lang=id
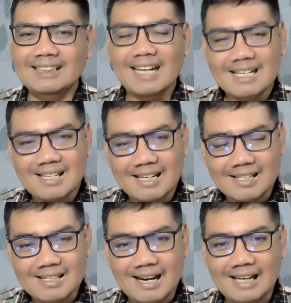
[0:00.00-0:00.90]
Nah, sayang
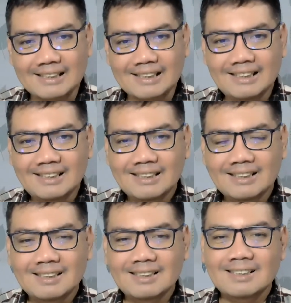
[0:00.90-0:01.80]
sekali
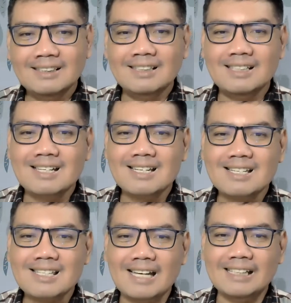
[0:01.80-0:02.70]

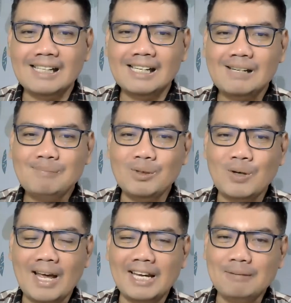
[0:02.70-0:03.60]
saya
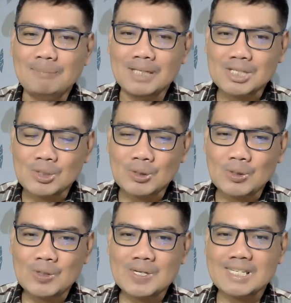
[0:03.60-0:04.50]
mulai
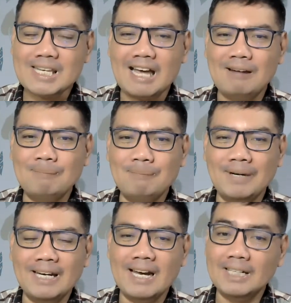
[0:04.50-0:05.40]
besok
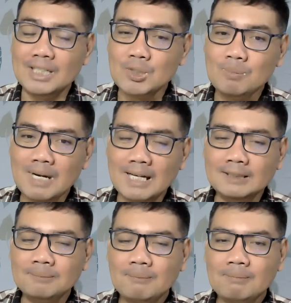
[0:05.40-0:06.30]
sampai hari Jumat
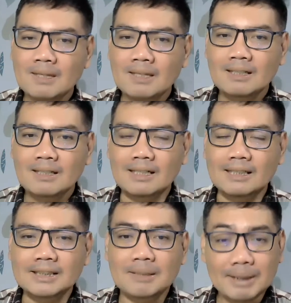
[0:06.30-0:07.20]

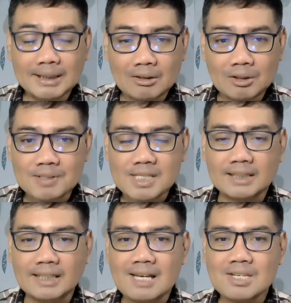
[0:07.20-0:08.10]
eh, diminta
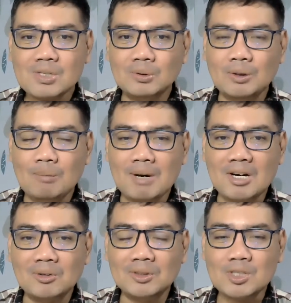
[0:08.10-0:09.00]
universitas untuk
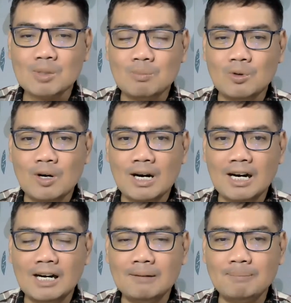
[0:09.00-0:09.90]
mengikuti
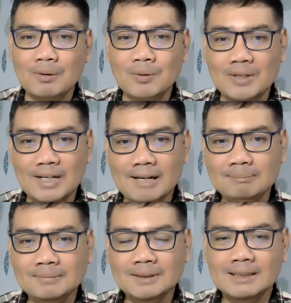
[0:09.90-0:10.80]
sebuah
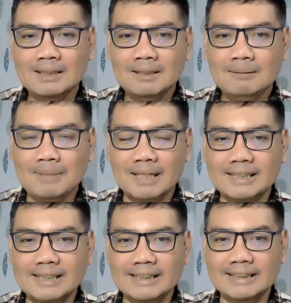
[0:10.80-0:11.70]
program
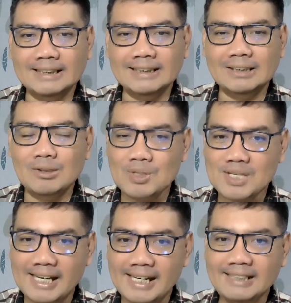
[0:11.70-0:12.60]
bagi
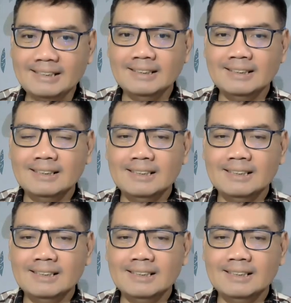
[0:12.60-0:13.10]
dosen